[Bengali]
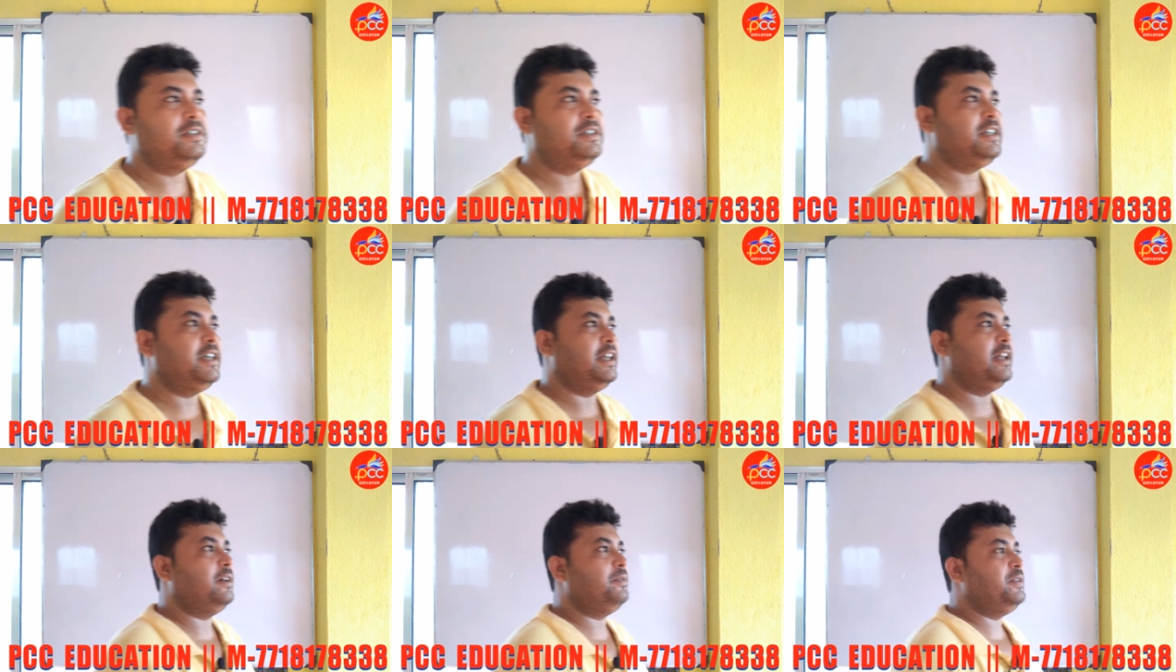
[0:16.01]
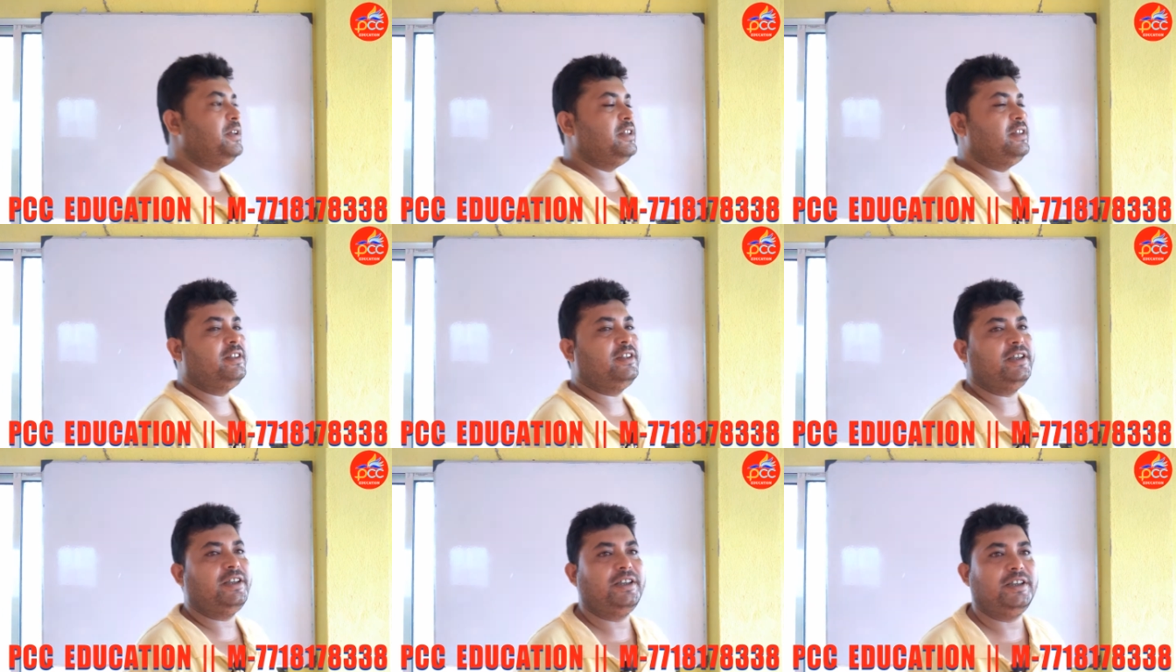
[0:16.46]

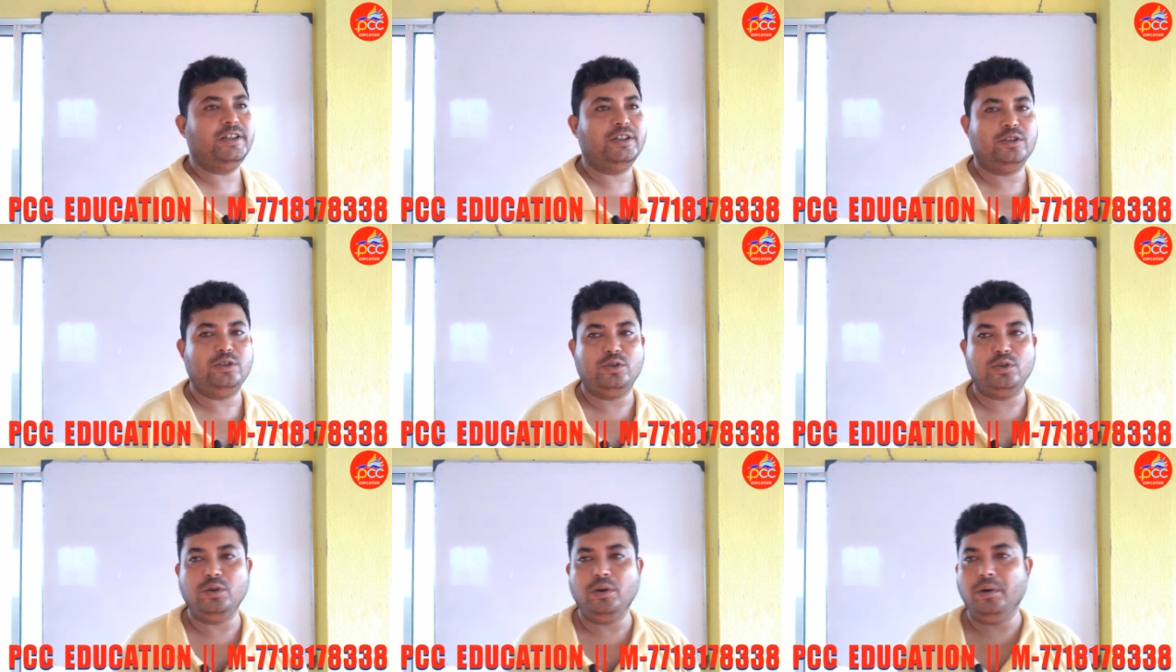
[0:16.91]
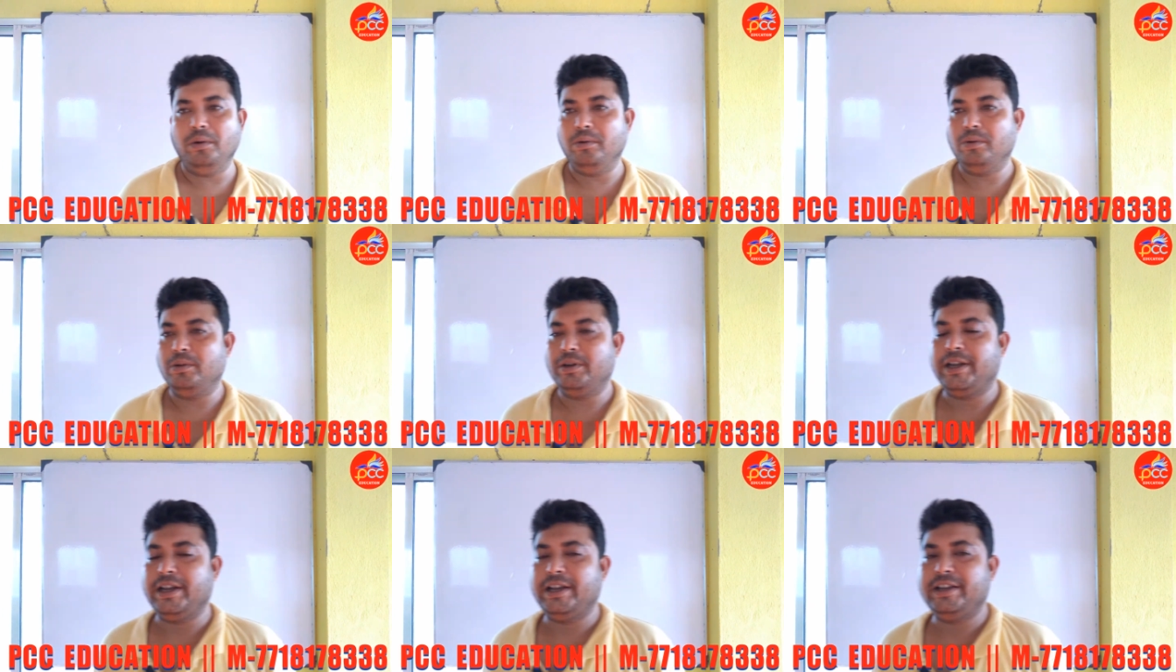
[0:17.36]
জেলাভিত্তিক কিন্তু
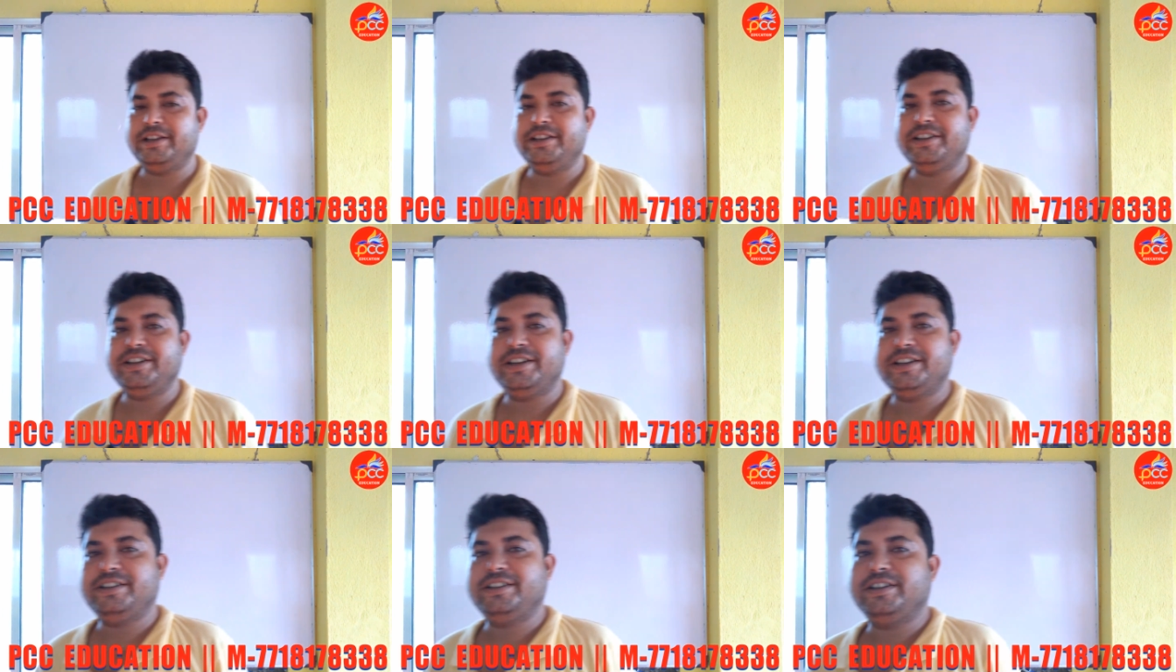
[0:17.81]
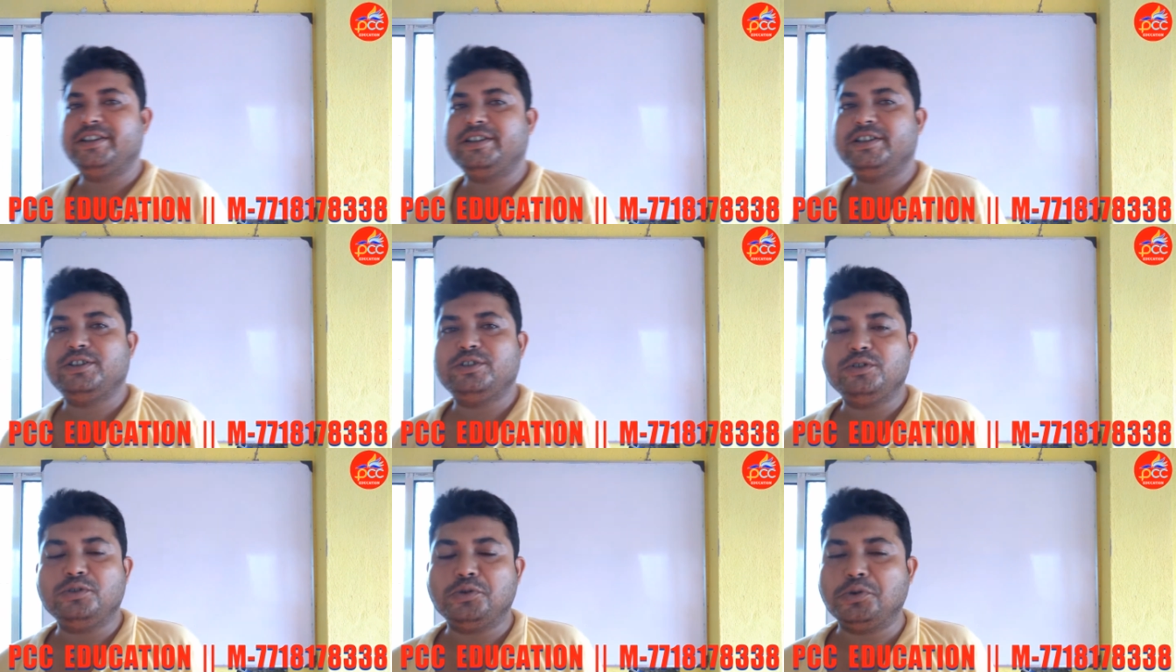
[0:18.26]
ক্যান্ডিডেটদের
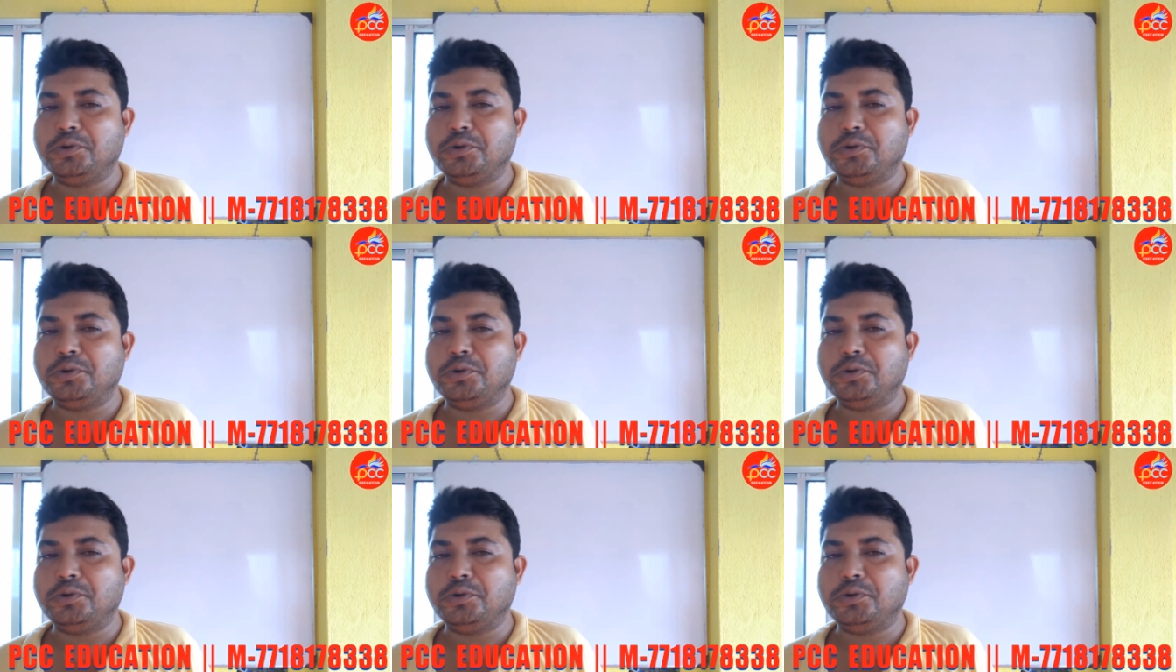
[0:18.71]
কিন্তু